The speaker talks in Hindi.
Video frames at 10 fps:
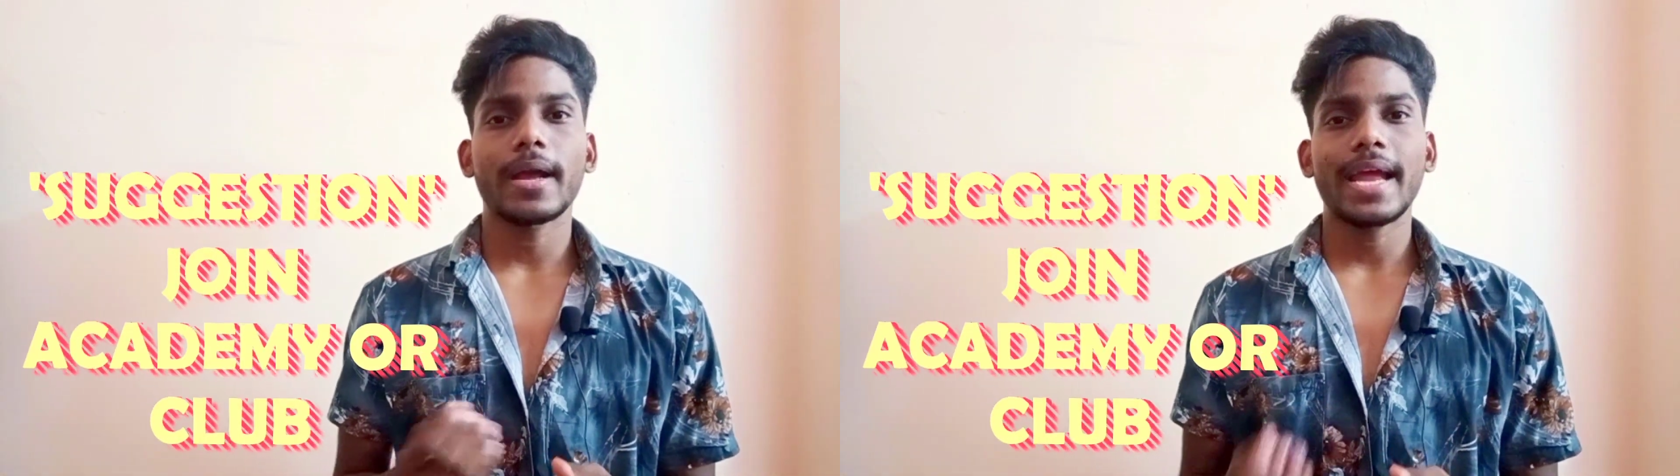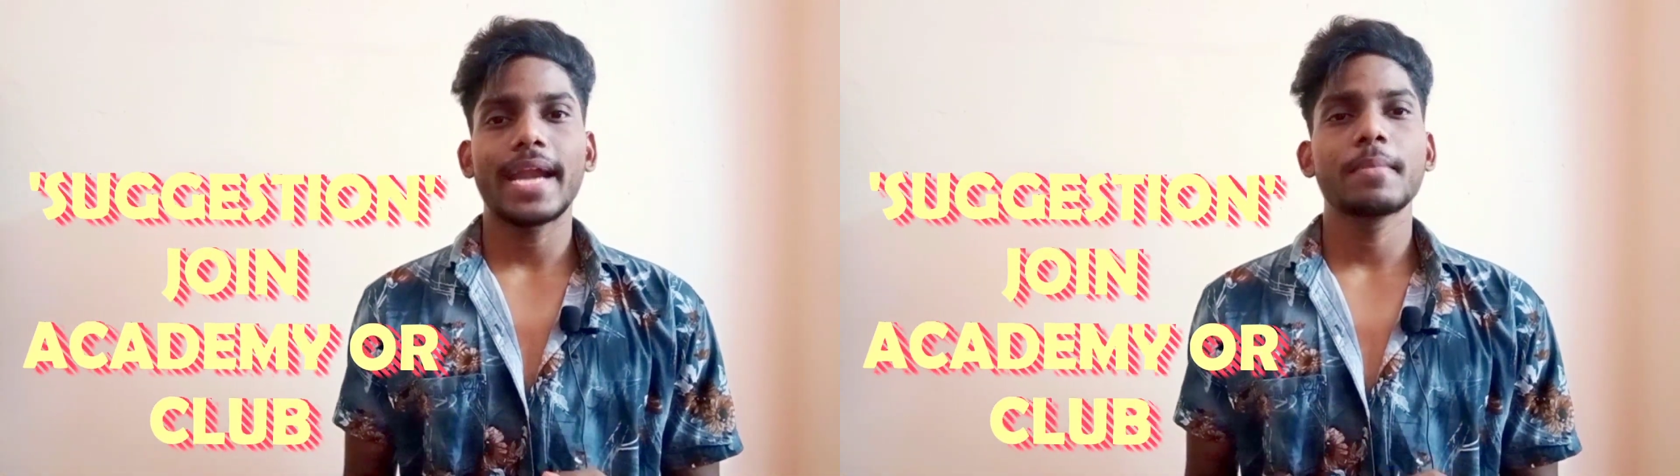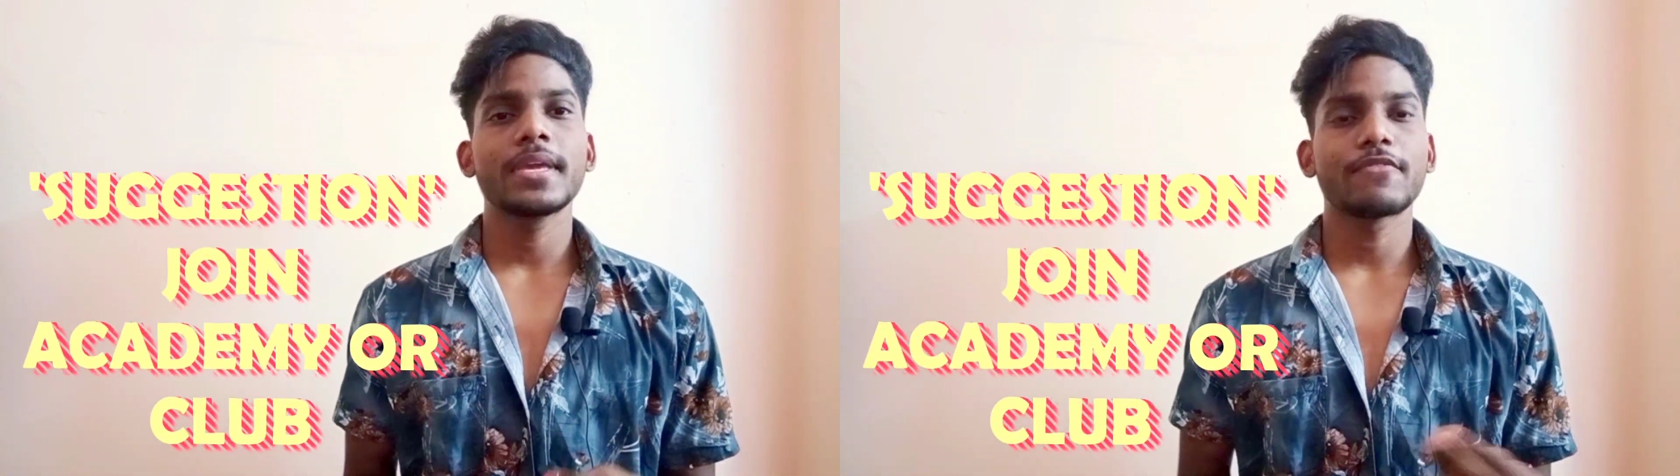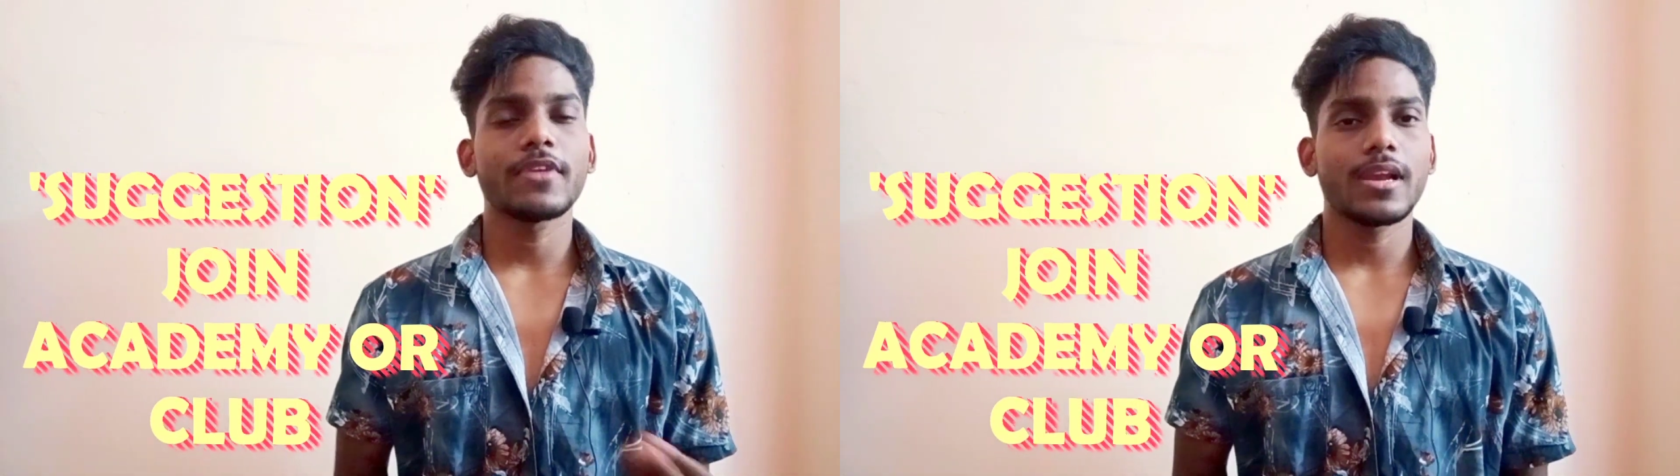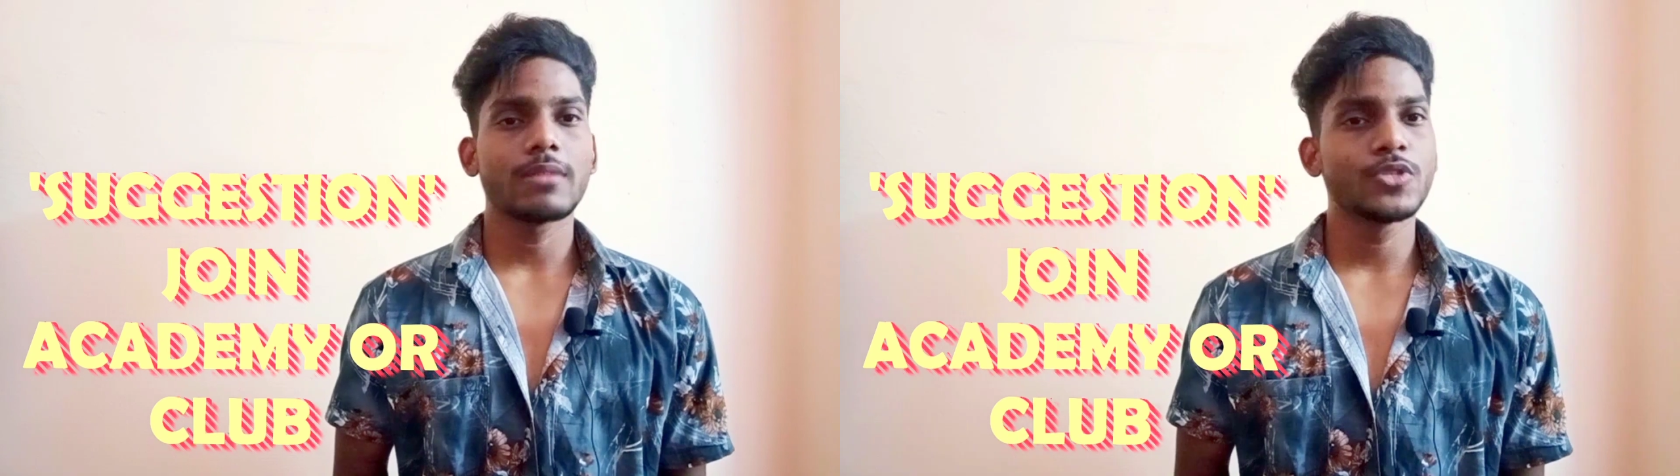अकेडमी या फिर
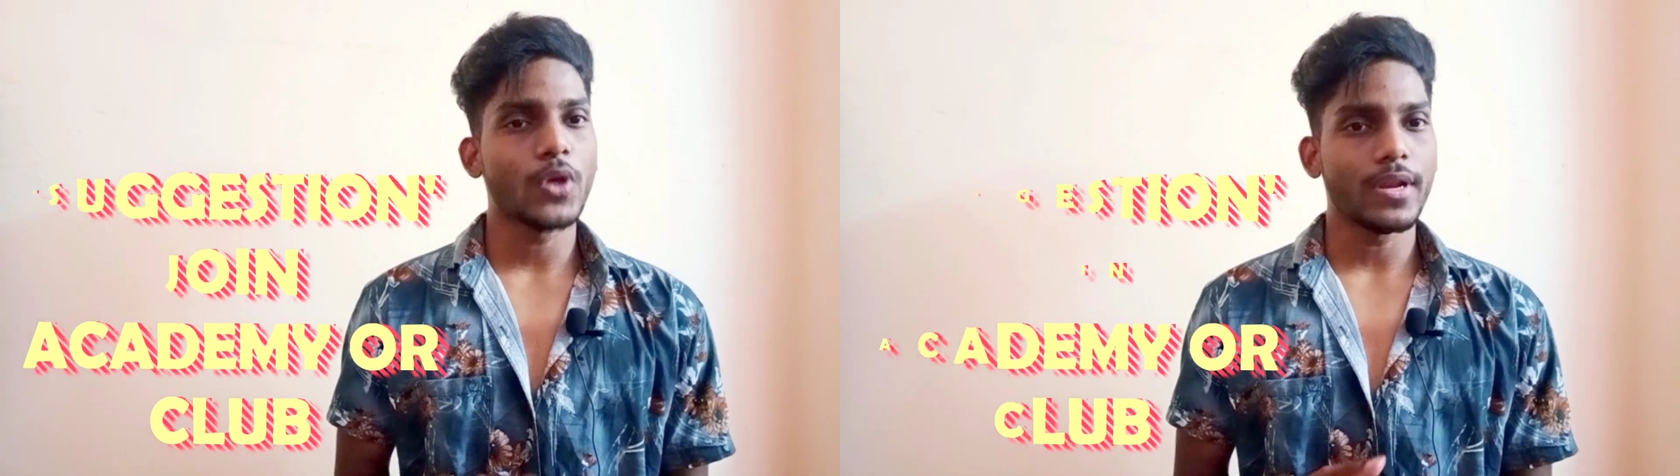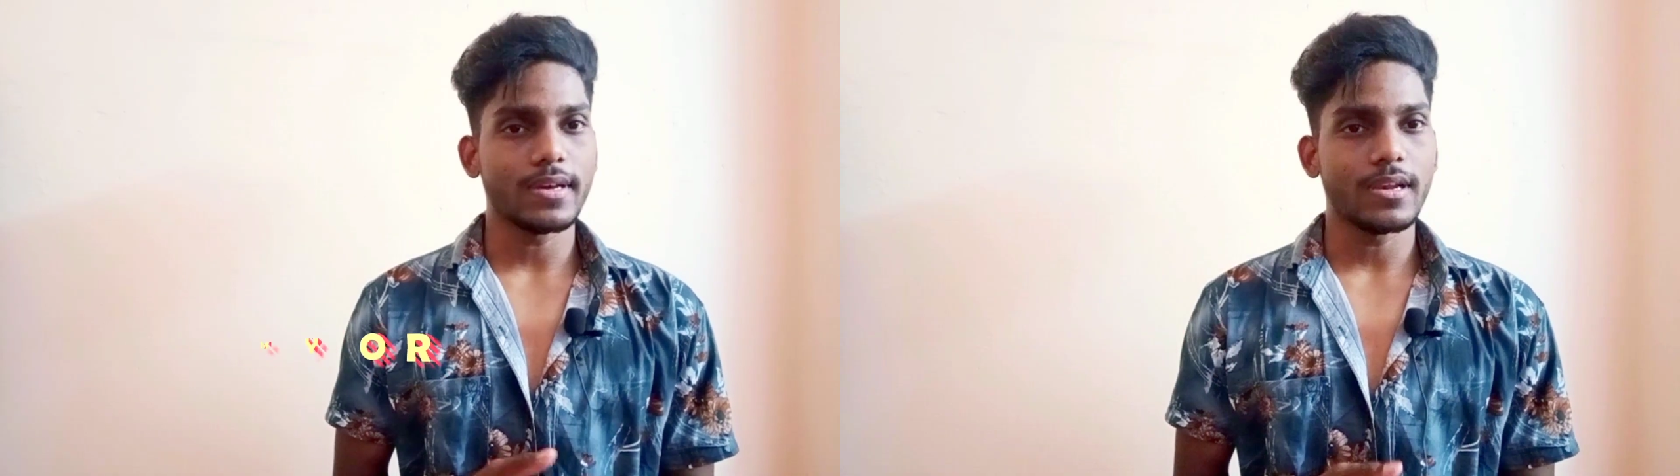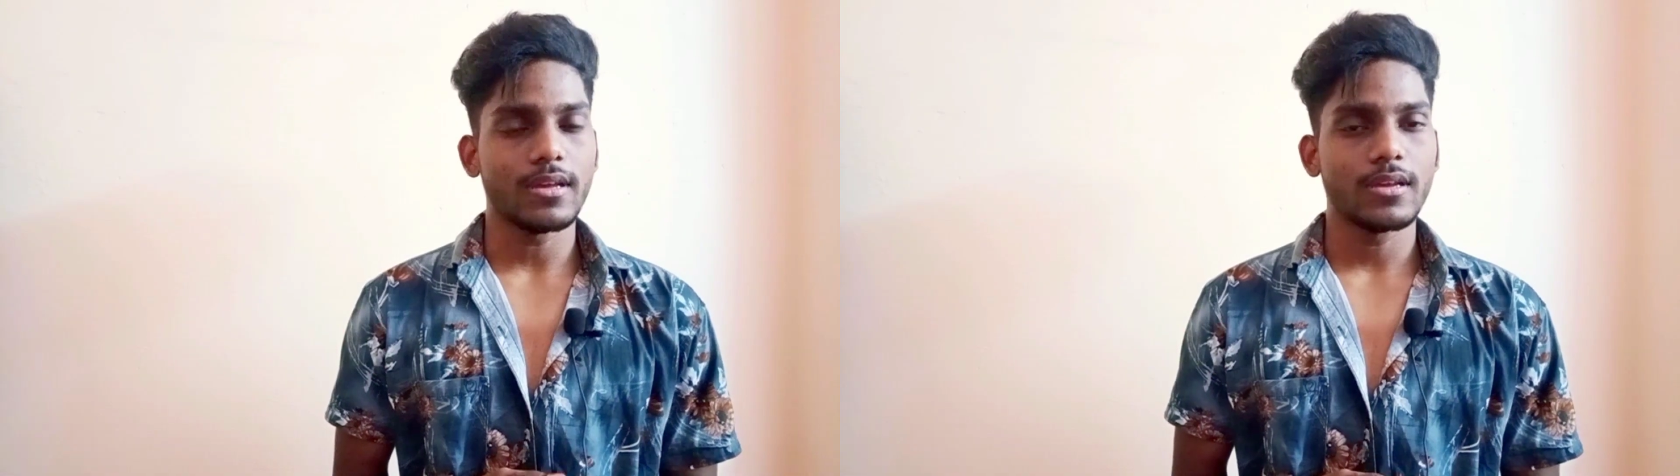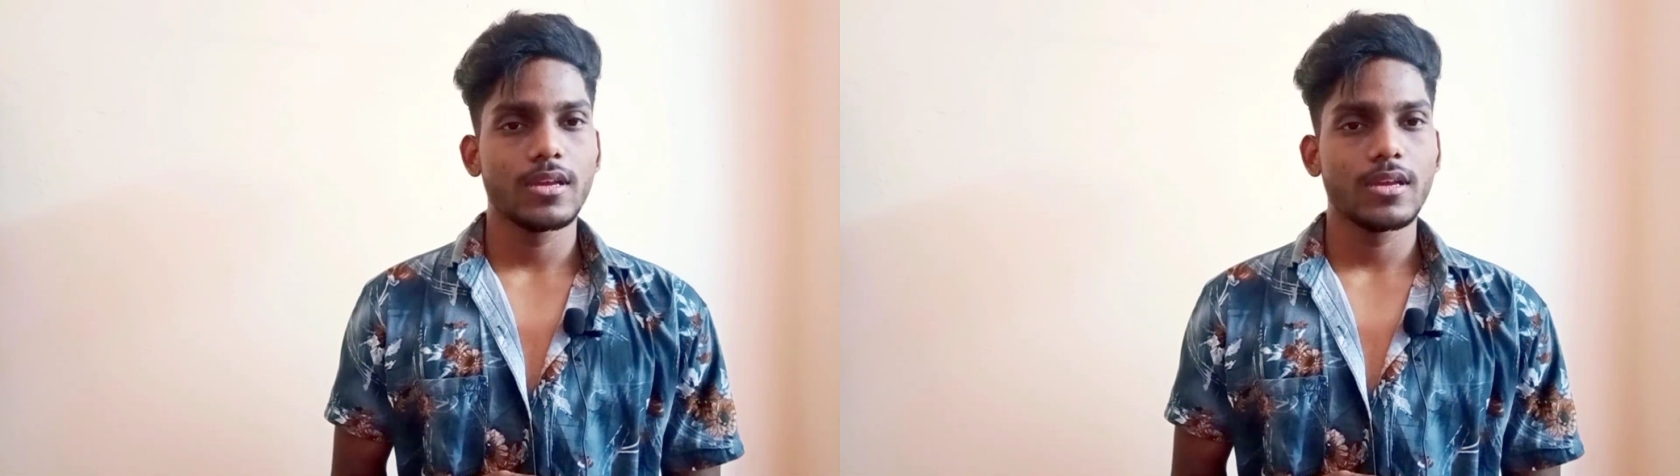क्लब ज्वाइन कर लें